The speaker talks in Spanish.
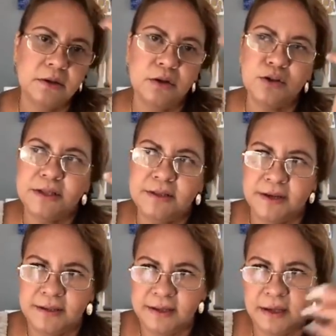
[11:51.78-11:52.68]
No se
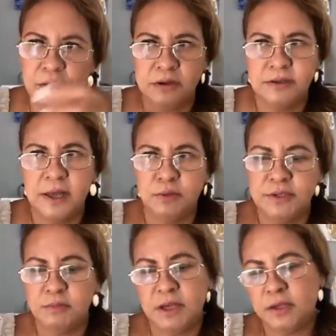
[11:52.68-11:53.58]
trata que cuando estamos
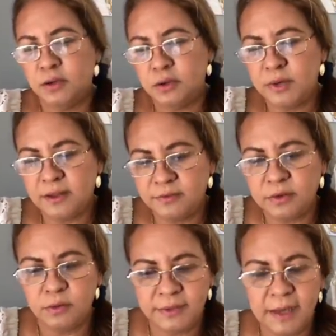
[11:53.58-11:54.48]
en medio de una
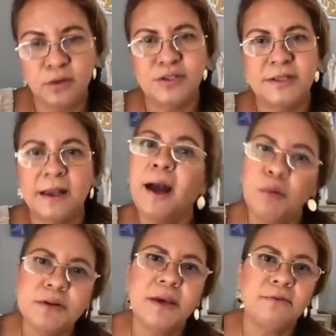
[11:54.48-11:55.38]
dificultad nos
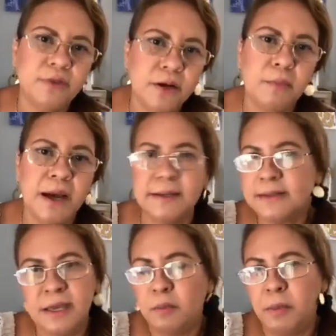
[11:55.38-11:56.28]
tengamos que enfermar
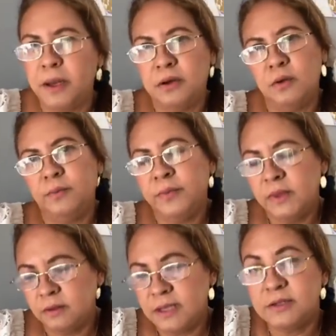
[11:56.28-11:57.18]
siempre, no.
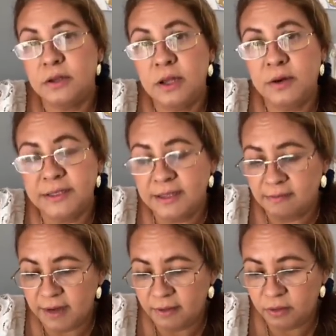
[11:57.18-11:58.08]
De eso es de lo que está
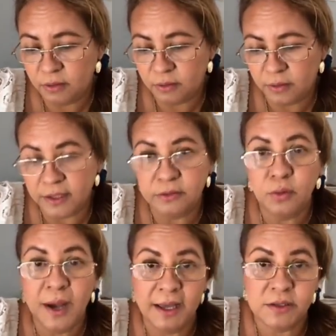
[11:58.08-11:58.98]
hablando en tu
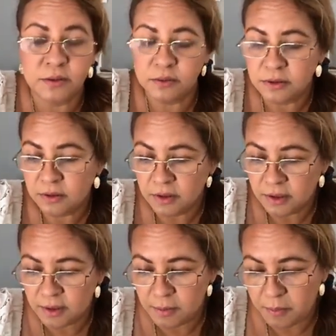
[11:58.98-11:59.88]
caso,
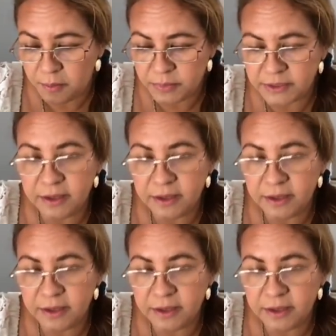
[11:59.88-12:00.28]
si